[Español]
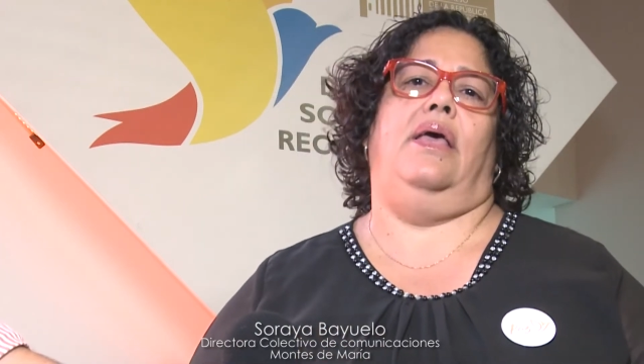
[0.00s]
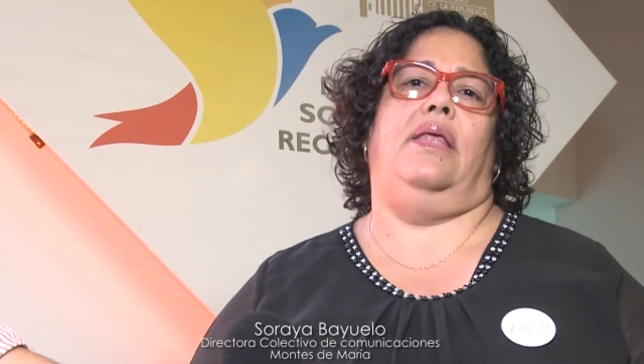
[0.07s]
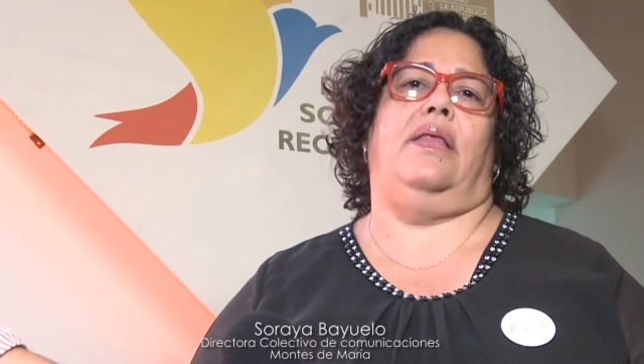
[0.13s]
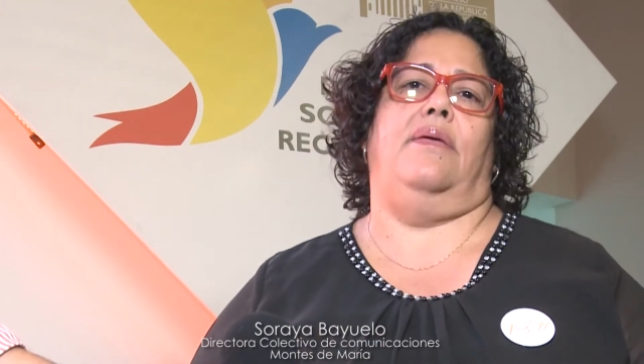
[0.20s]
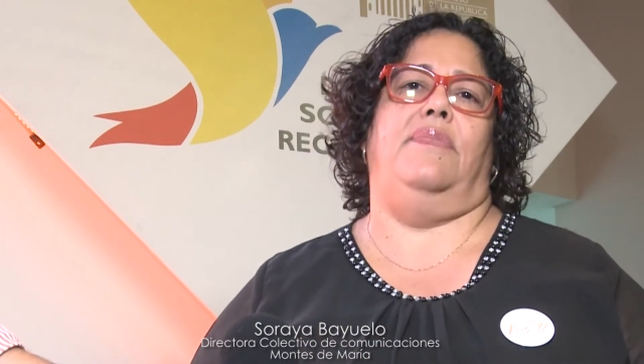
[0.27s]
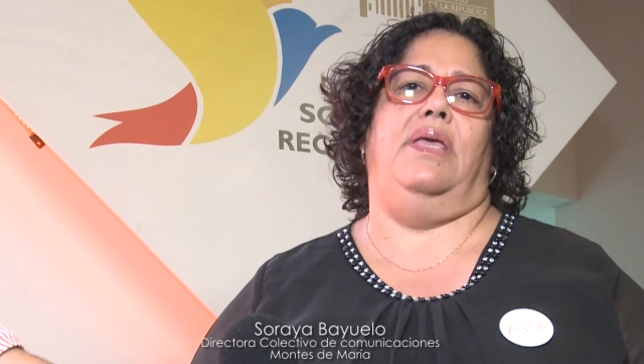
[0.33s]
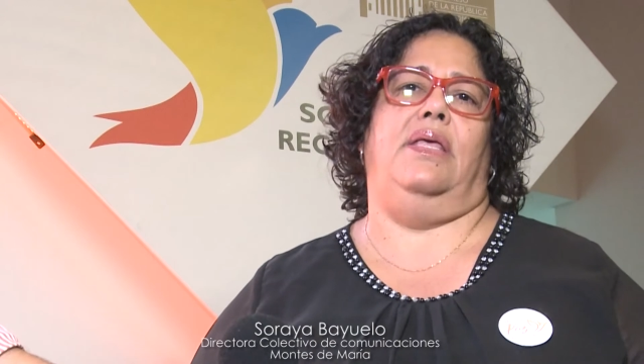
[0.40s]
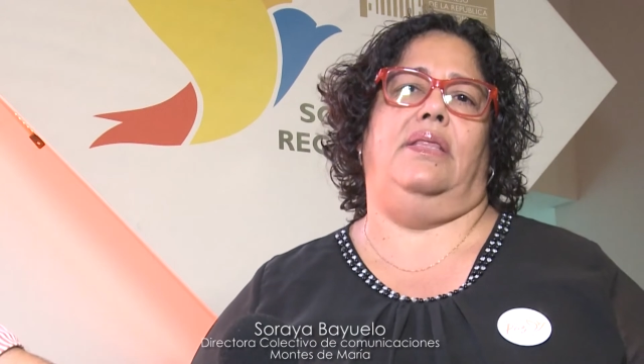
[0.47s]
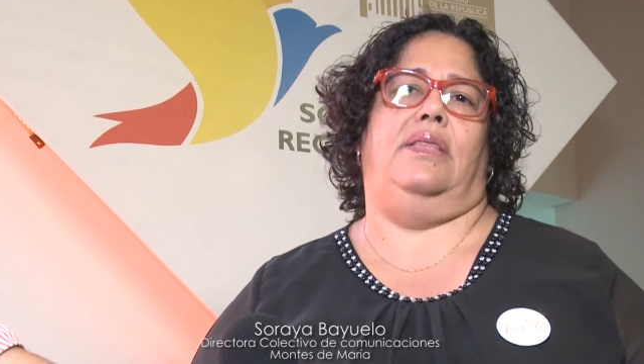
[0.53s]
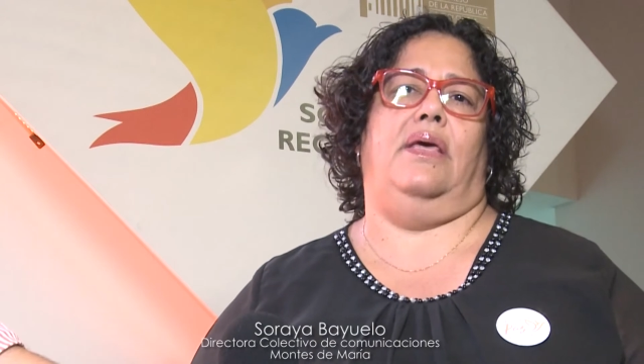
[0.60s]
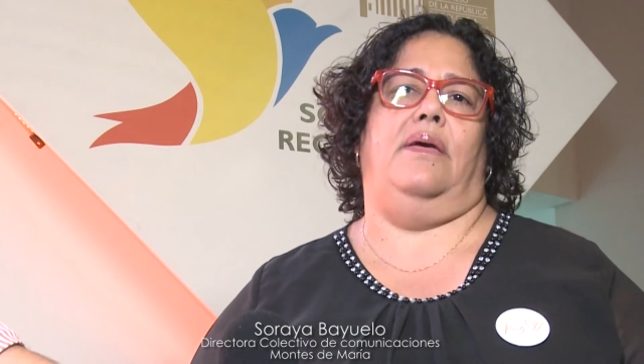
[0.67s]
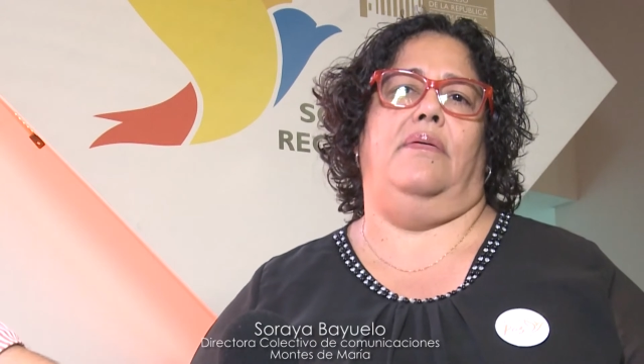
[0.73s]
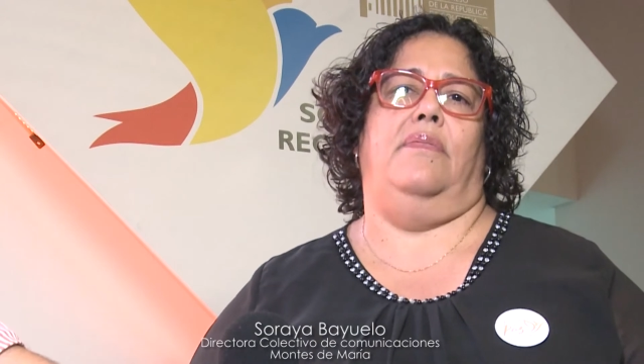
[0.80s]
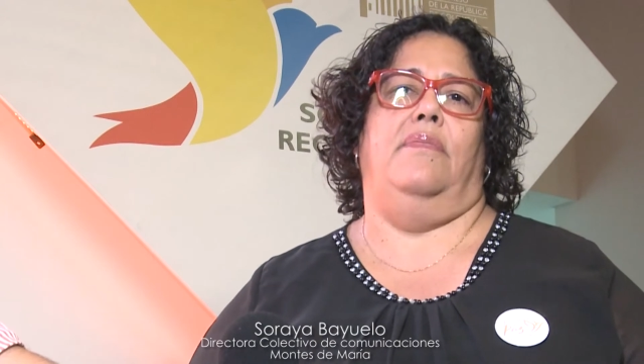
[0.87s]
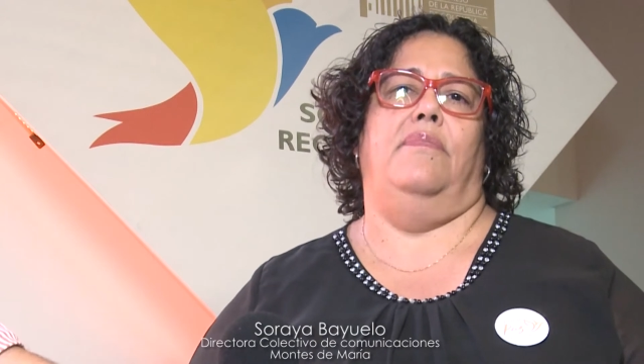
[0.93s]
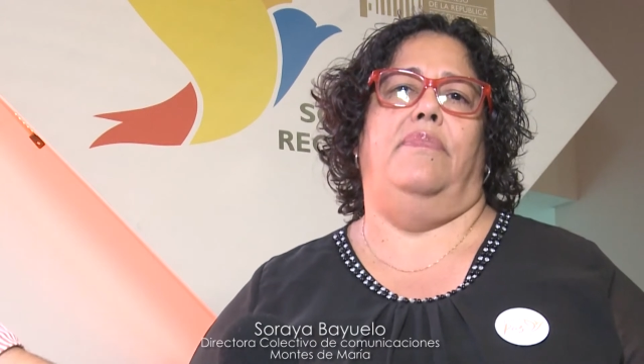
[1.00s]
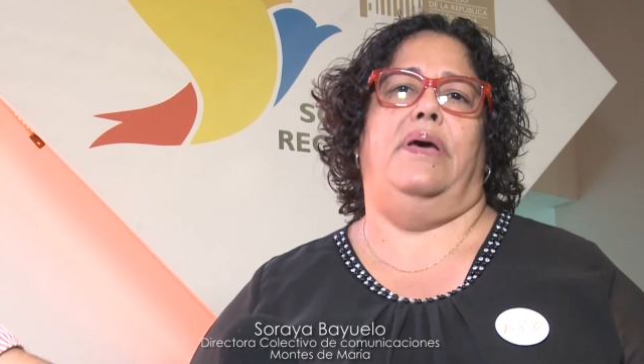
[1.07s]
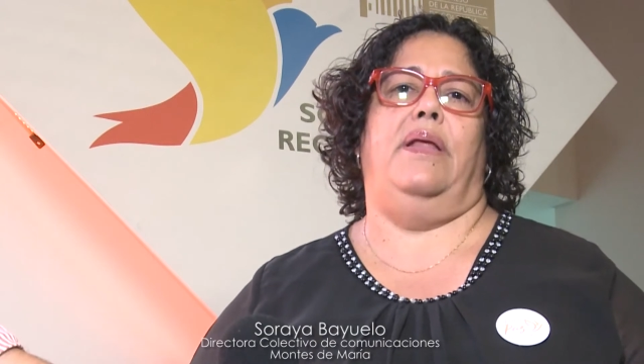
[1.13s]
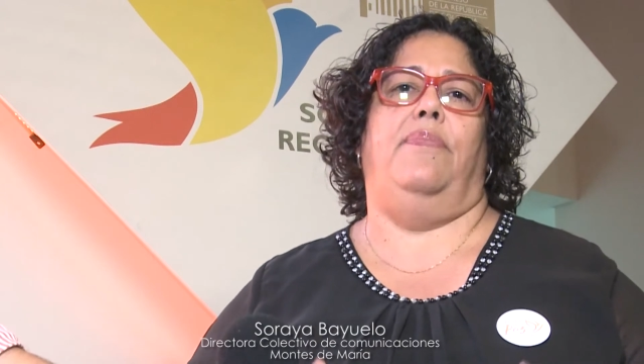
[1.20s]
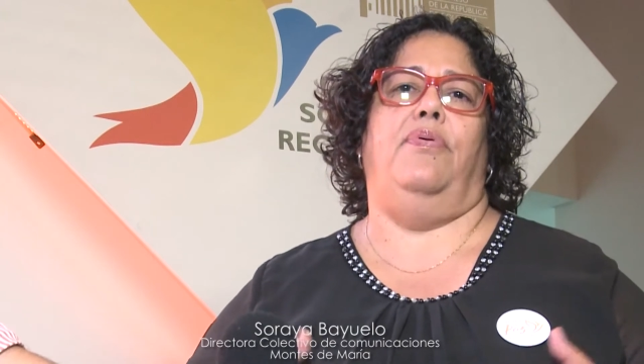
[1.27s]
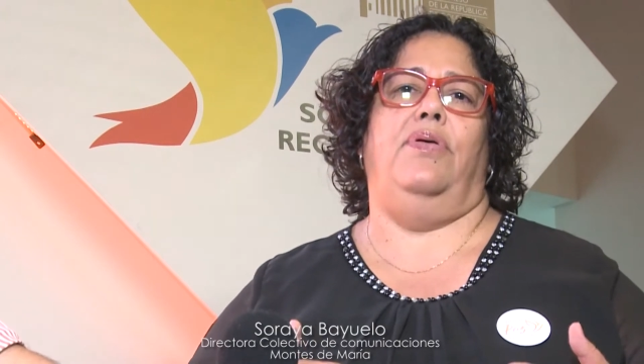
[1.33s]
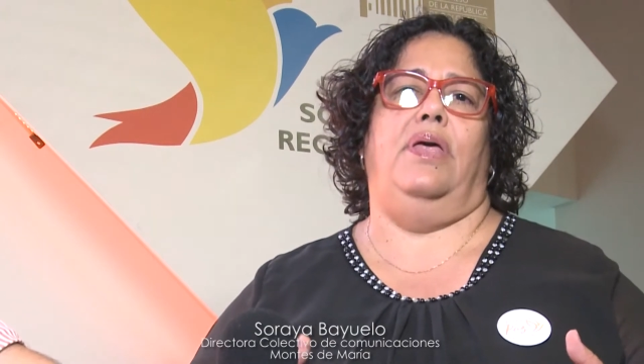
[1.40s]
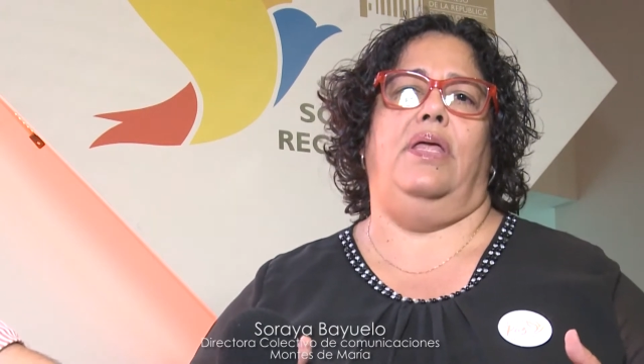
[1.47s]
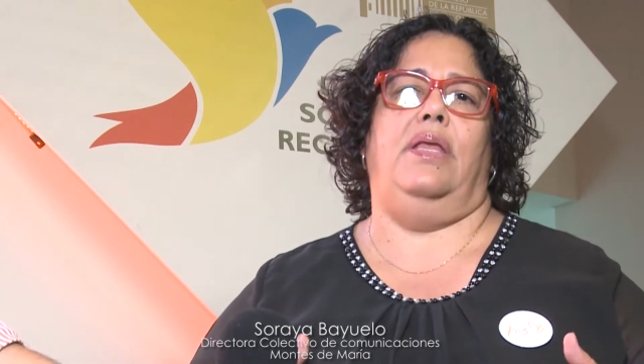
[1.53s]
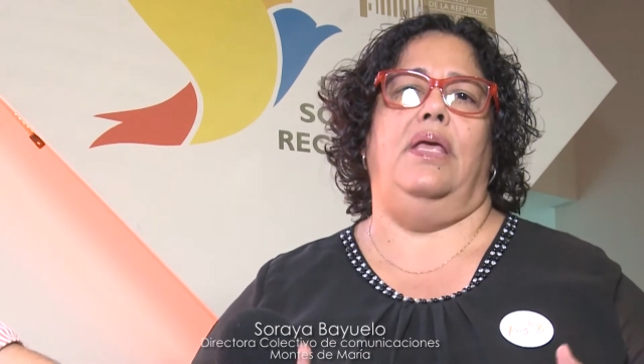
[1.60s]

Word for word: herramientas para poder